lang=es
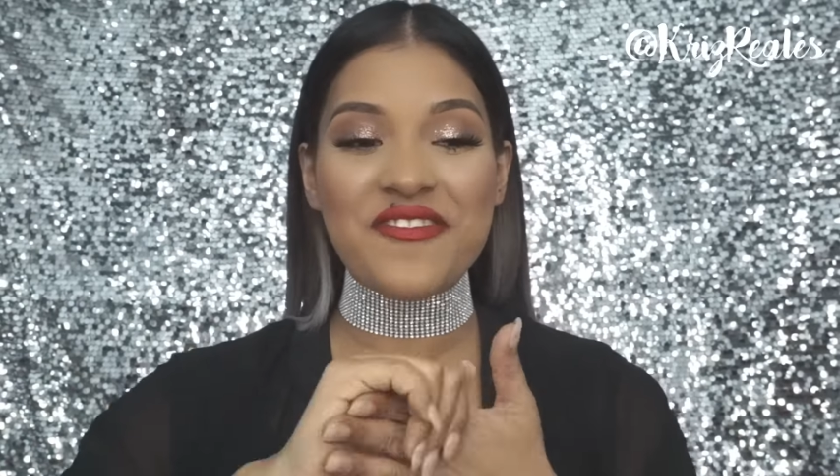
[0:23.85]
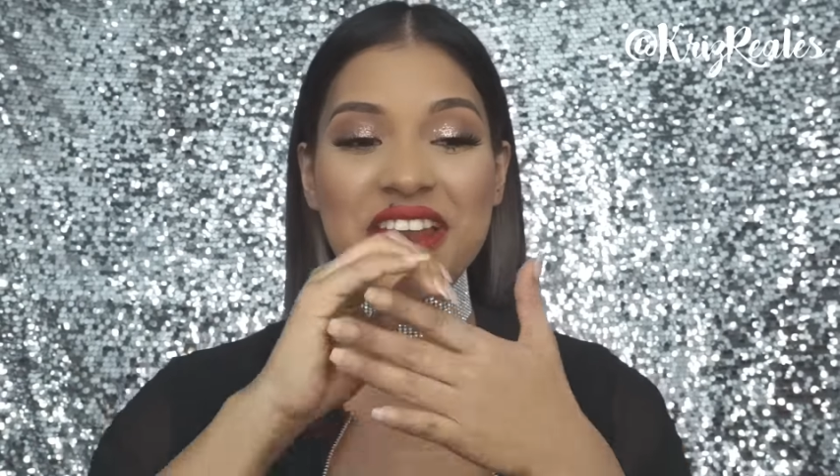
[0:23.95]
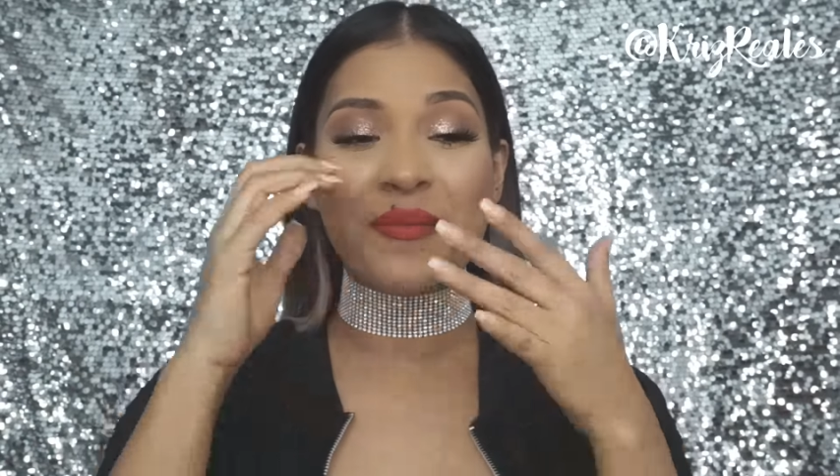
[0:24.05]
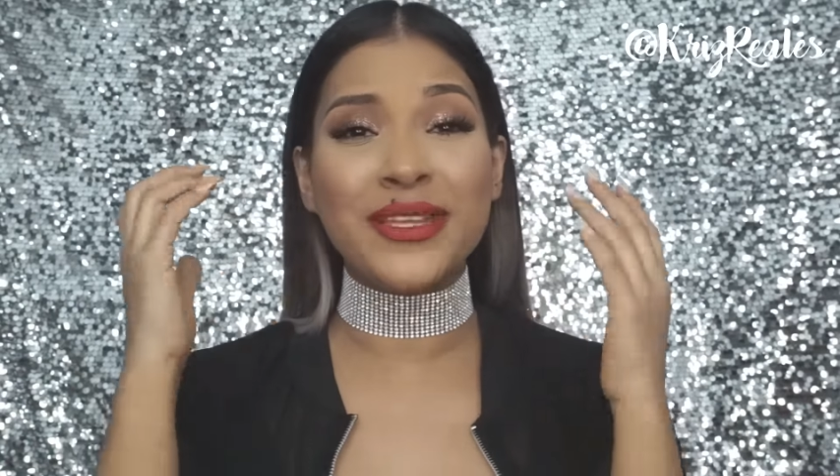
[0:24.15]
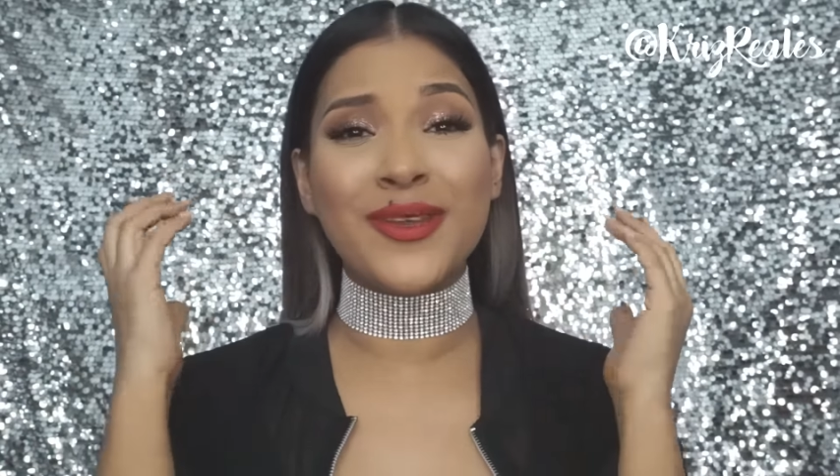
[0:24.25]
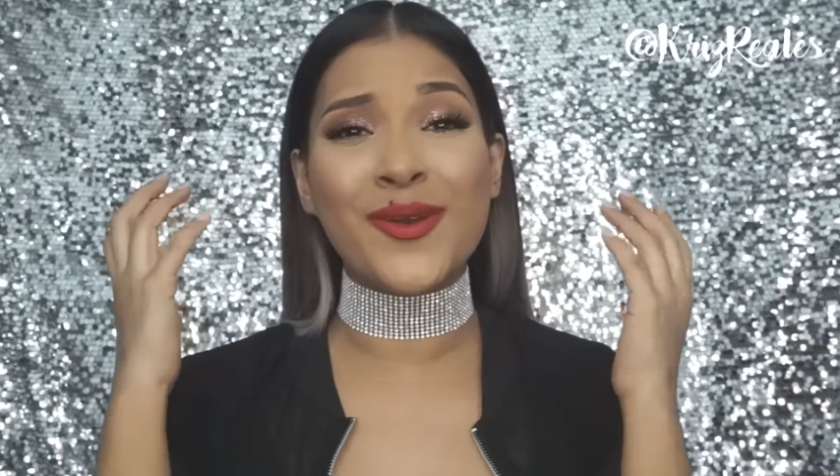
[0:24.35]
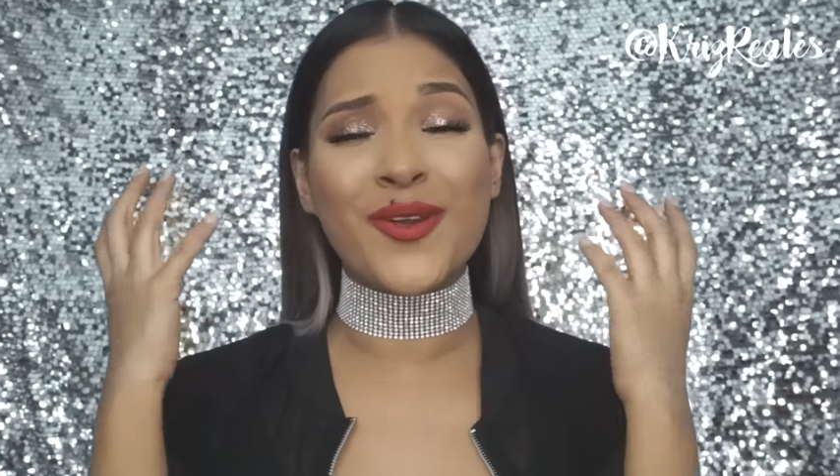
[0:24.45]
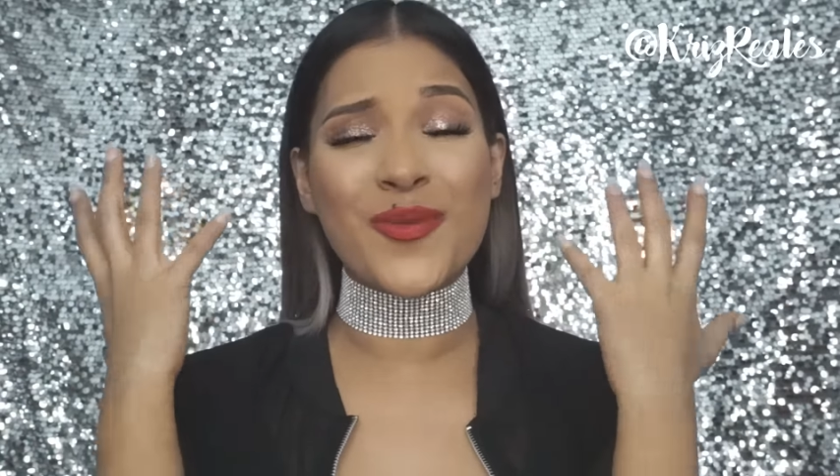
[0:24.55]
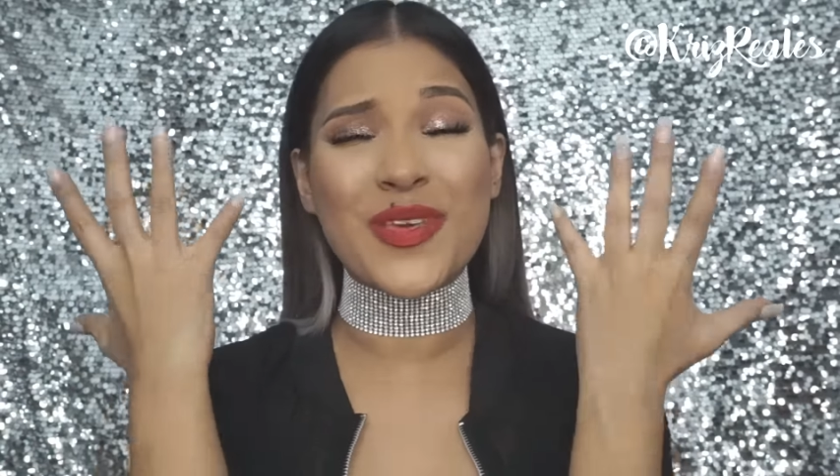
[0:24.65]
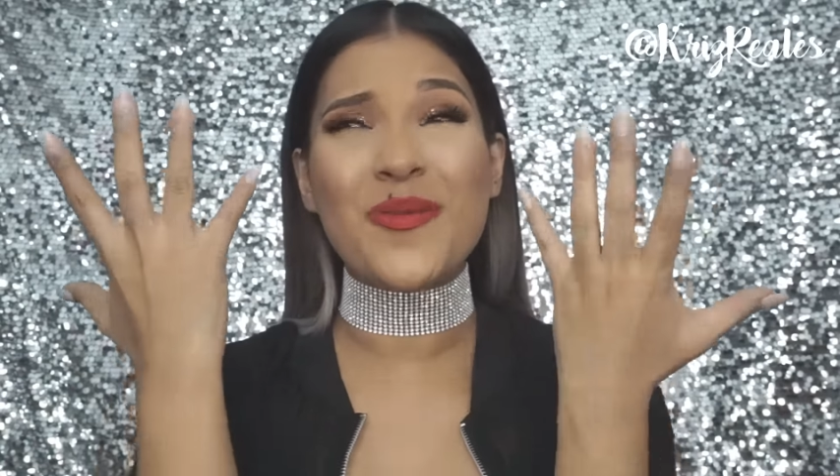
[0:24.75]
finalmente
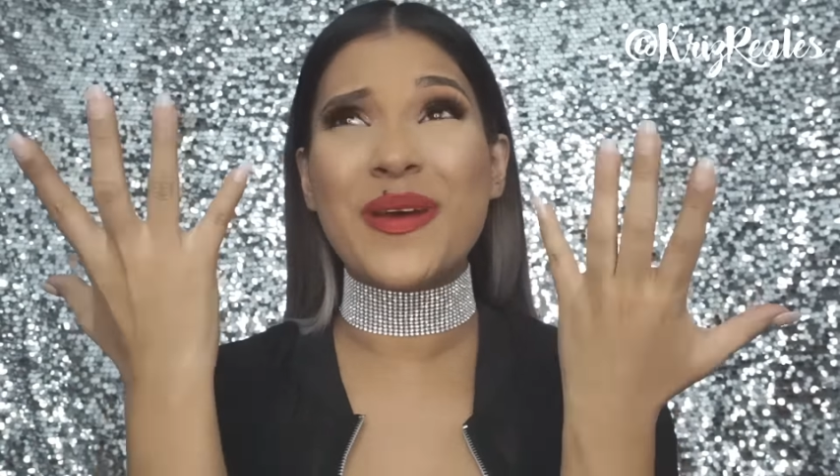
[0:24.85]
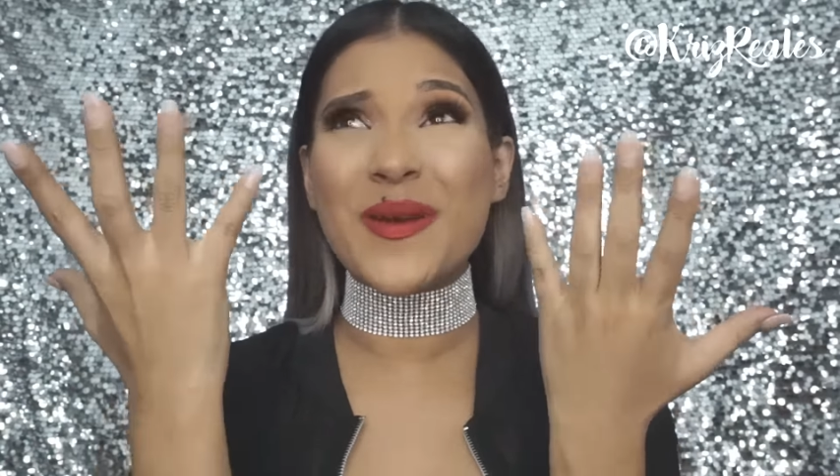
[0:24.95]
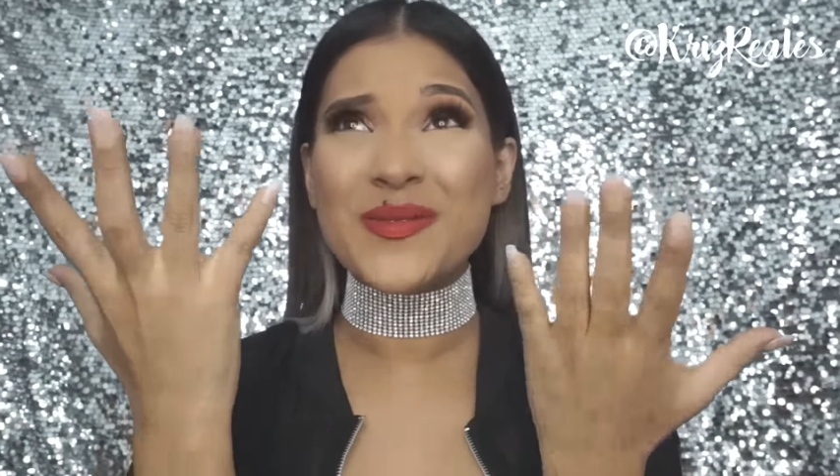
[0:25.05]
con un video para